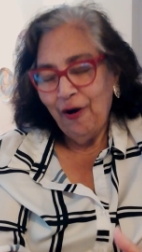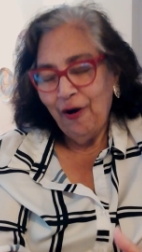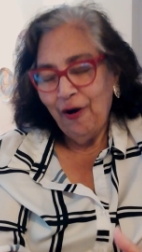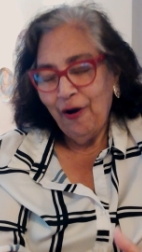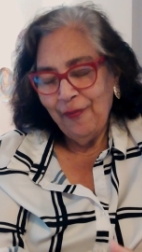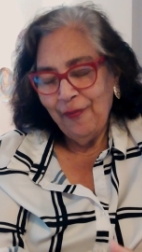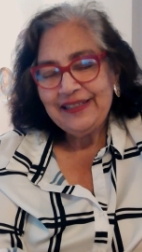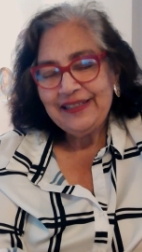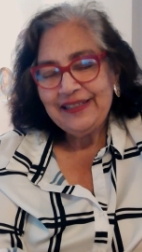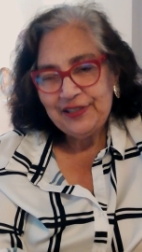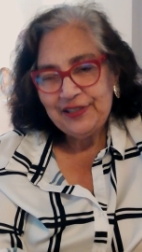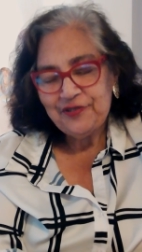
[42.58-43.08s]
É
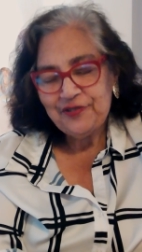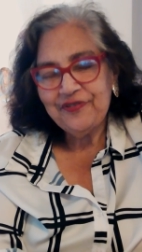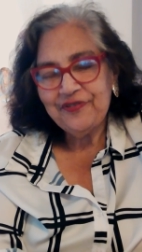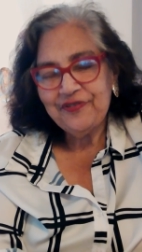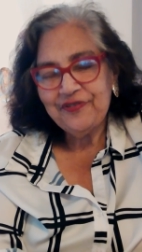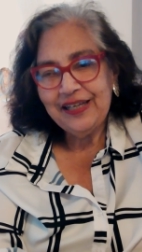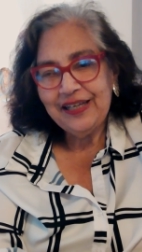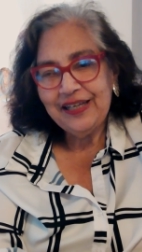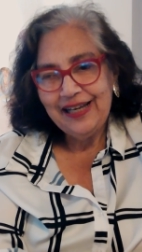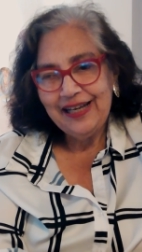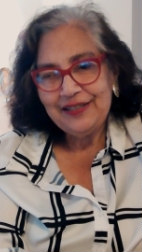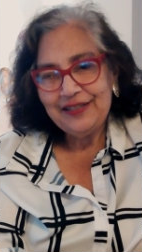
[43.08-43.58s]
uma grande
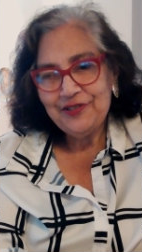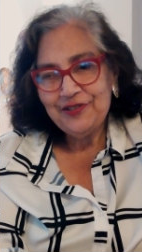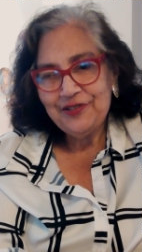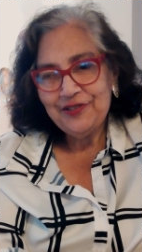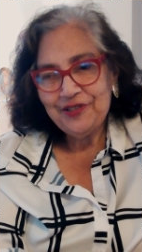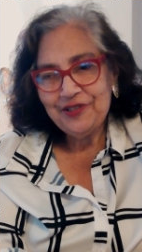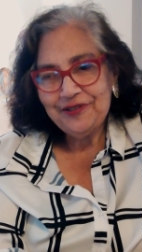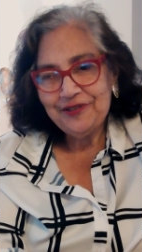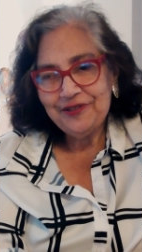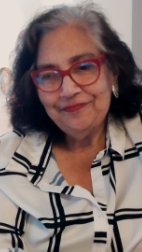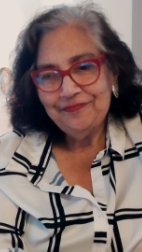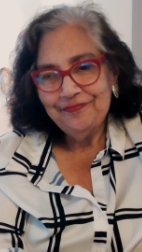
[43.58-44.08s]

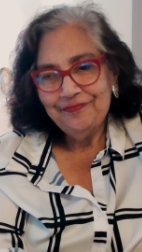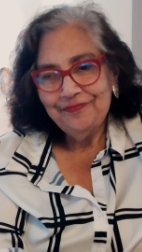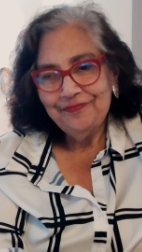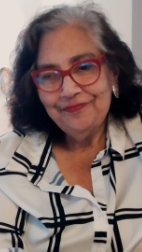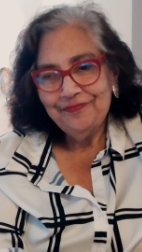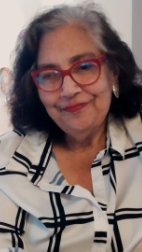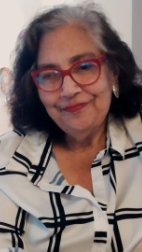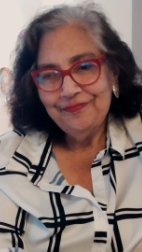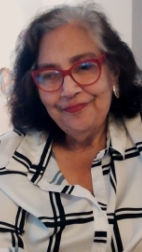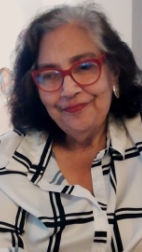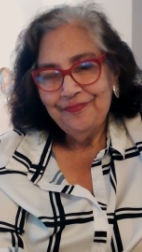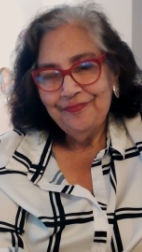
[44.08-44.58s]
verdade.
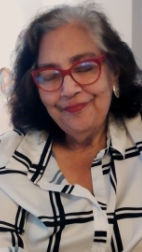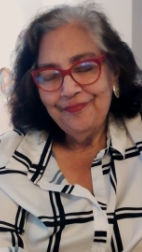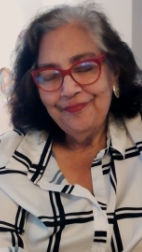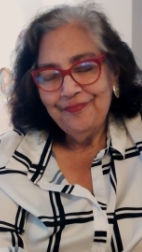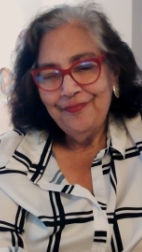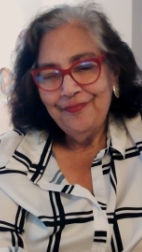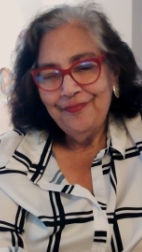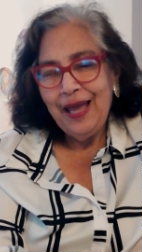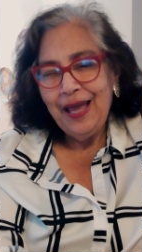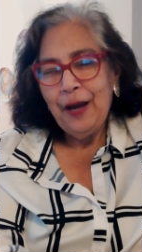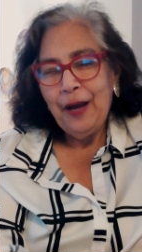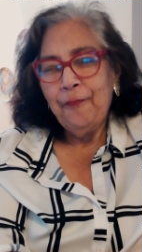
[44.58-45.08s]

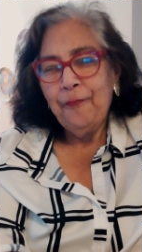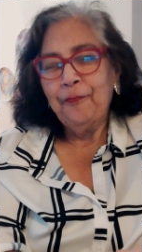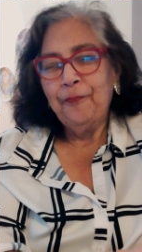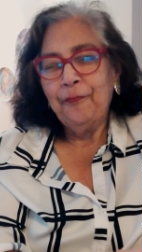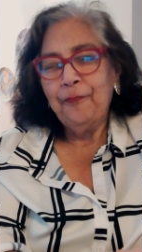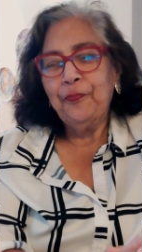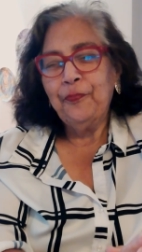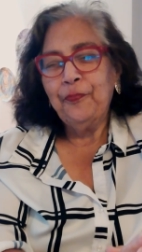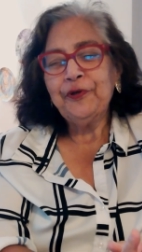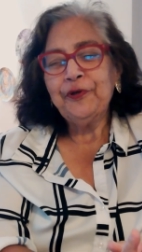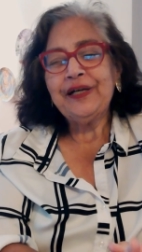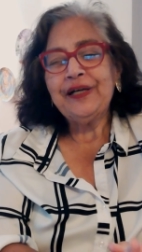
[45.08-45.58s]

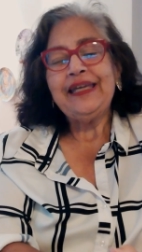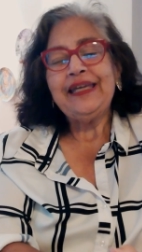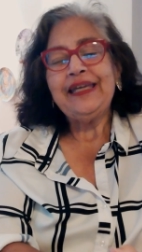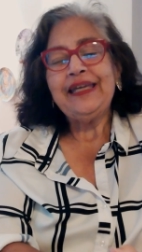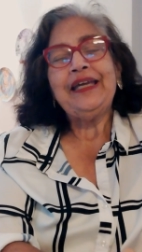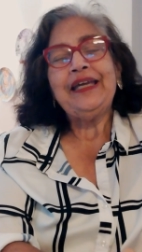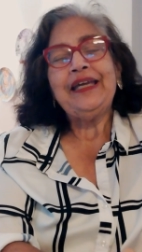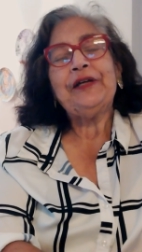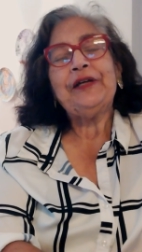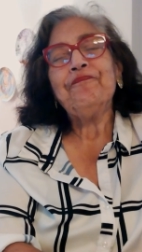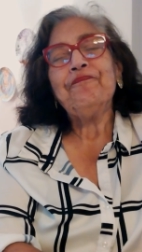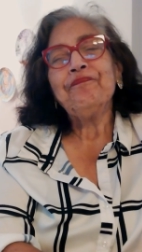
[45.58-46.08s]

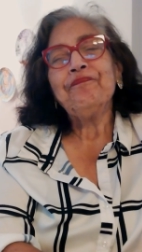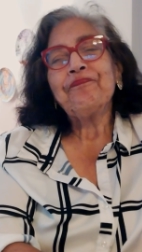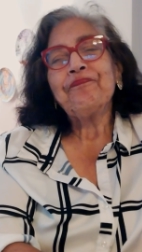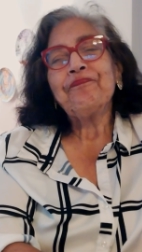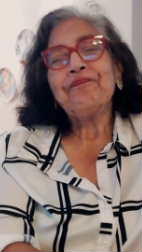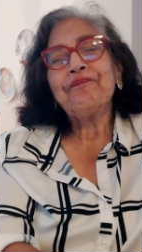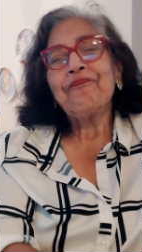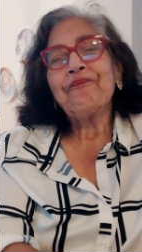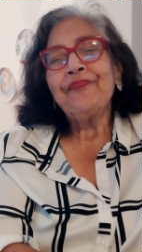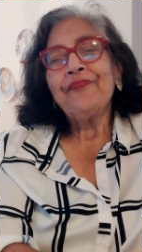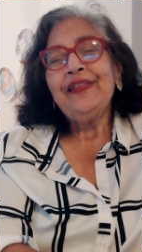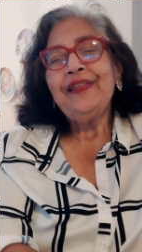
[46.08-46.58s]
Porque
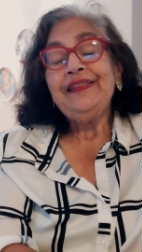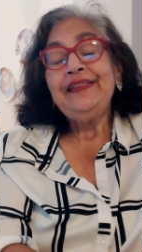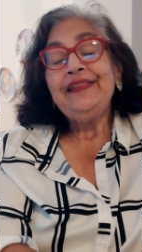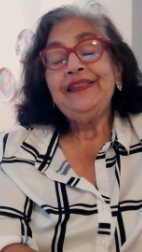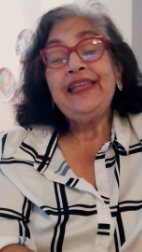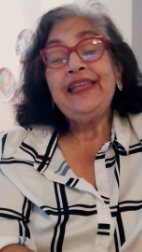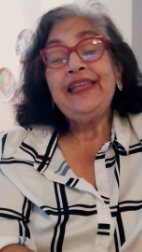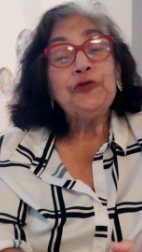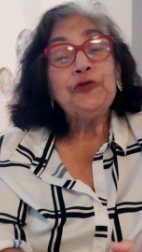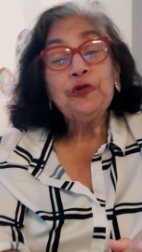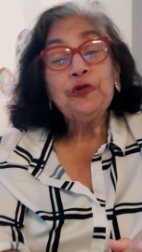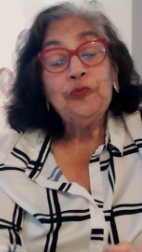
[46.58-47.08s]

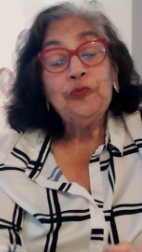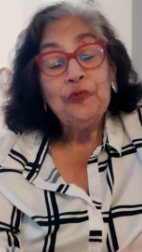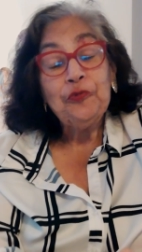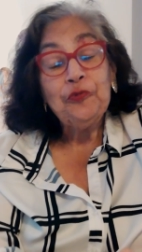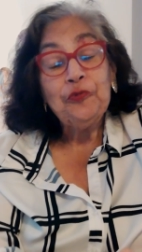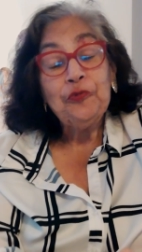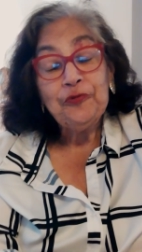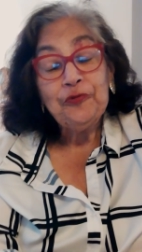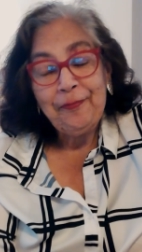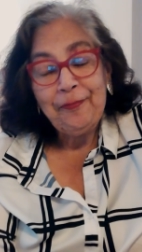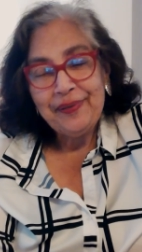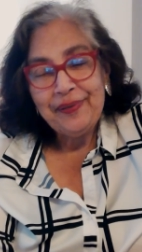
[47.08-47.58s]
nem todo
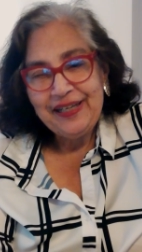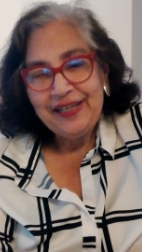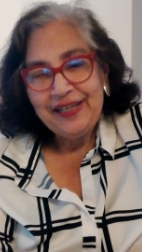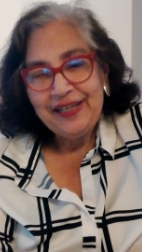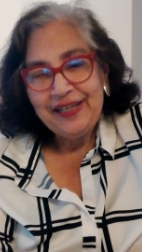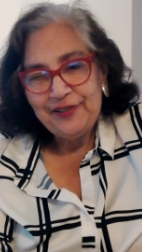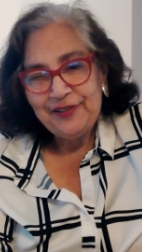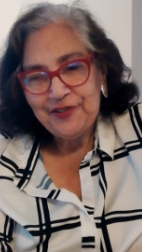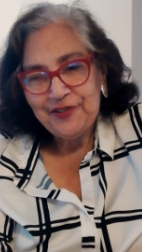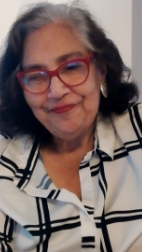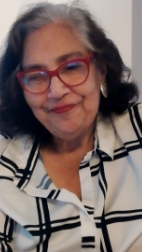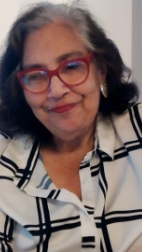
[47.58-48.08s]
mundo
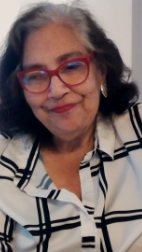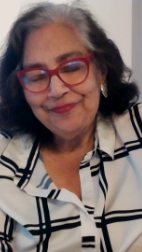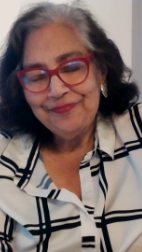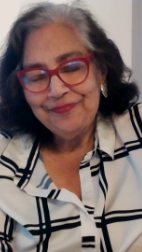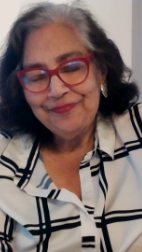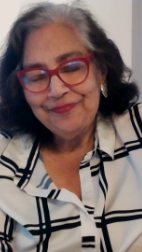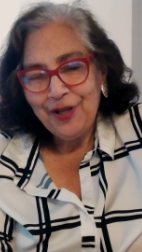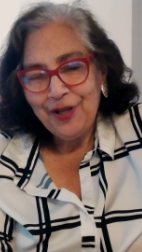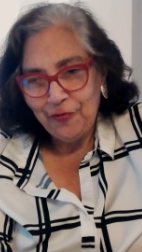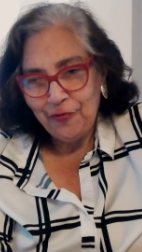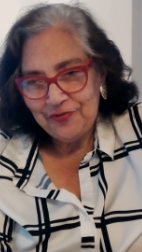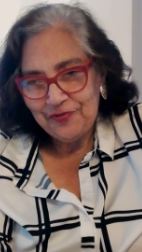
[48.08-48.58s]
aprende
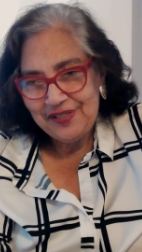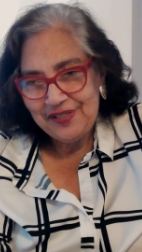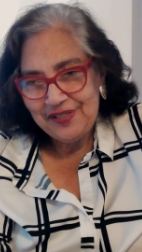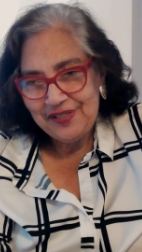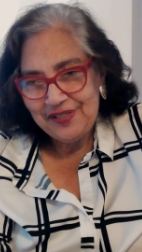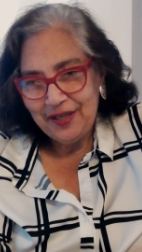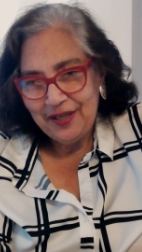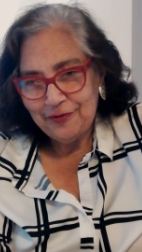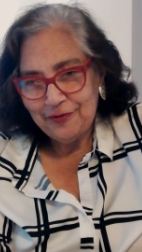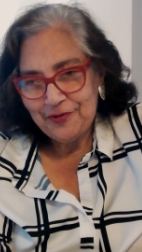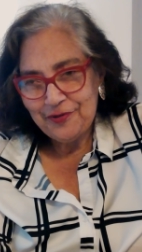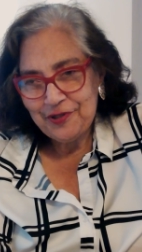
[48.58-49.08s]
com
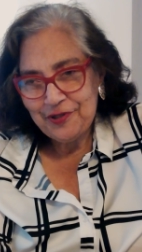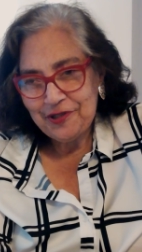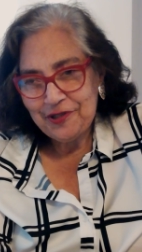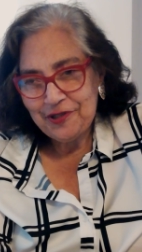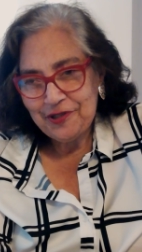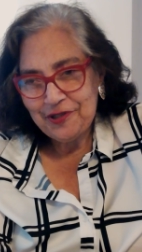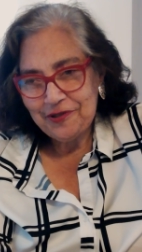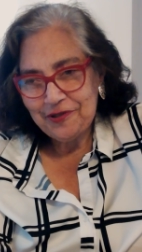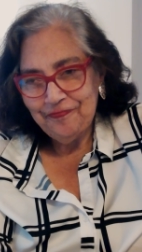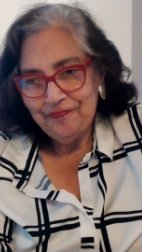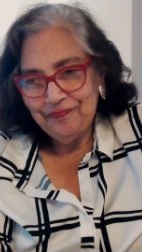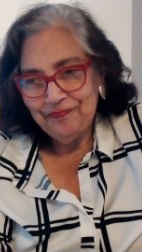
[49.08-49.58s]
os
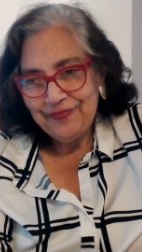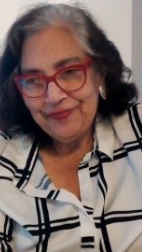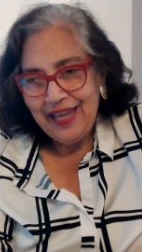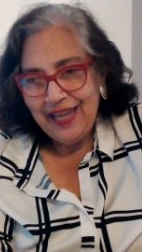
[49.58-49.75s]
erros.